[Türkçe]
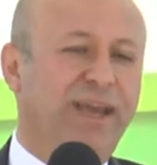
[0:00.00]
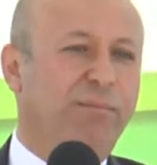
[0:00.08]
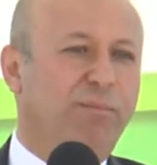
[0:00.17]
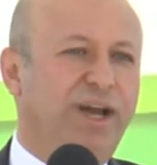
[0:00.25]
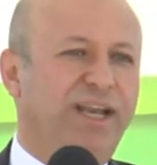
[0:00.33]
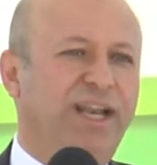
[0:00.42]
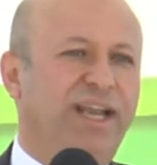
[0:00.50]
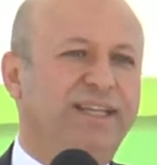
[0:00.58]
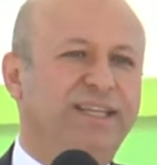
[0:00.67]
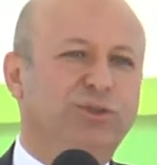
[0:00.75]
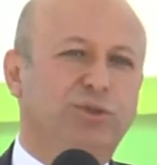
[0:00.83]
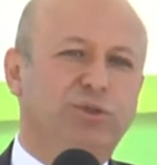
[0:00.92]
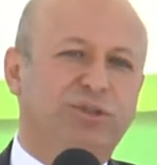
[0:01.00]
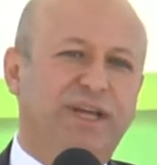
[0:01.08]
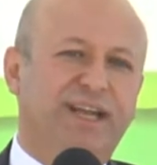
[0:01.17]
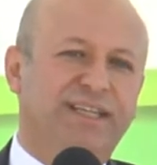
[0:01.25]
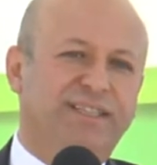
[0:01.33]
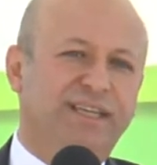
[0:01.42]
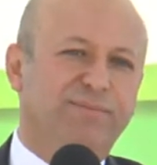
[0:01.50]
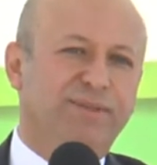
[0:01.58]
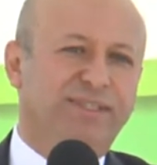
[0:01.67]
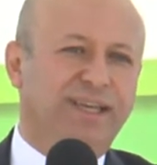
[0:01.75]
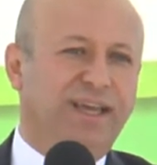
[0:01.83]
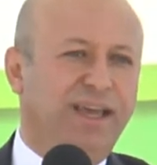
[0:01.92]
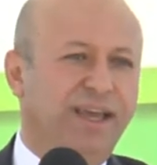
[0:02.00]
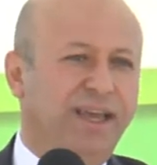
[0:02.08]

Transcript: Mahallelerde çocuklara gittiğimizde